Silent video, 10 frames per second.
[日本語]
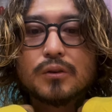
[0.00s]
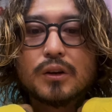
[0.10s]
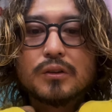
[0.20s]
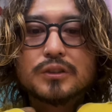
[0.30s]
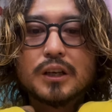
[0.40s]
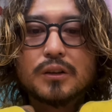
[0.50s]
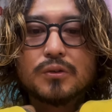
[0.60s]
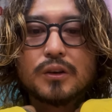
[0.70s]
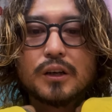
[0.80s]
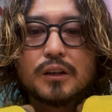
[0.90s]

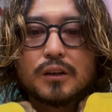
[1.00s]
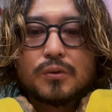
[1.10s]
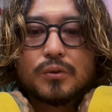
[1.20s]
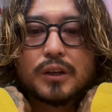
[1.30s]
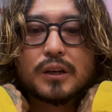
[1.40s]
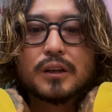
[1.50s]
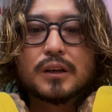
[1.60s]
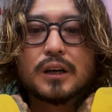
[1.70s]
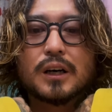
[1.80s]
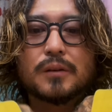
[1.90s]
トラックジャケット以外で、こうなかな
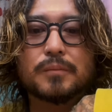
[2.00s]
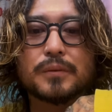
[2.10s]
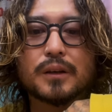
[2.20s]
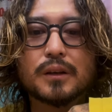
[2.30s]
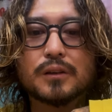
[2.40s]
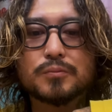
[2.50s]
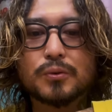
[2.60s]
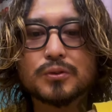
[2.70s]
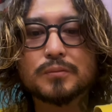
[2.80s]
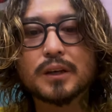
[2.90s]
か
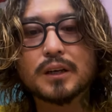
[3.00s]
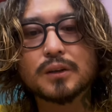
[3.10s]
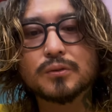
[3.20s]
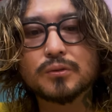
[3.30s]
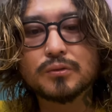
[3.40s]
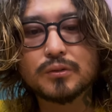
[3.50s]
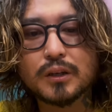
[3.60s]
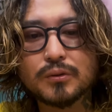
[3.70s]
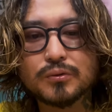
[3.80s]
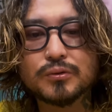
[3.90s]
スポーツメーカーの
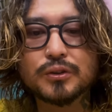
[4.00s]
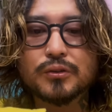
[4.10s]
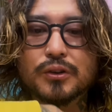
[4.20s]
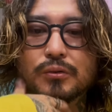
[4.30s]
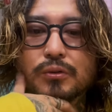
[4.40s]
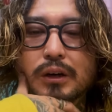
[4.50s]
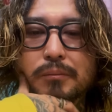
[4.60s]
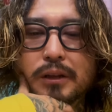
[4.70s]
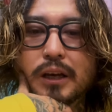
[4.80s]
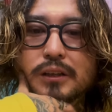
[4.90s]
あの古着を着ることはあん
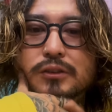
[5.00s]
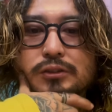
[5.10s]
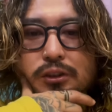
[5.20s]
まないんです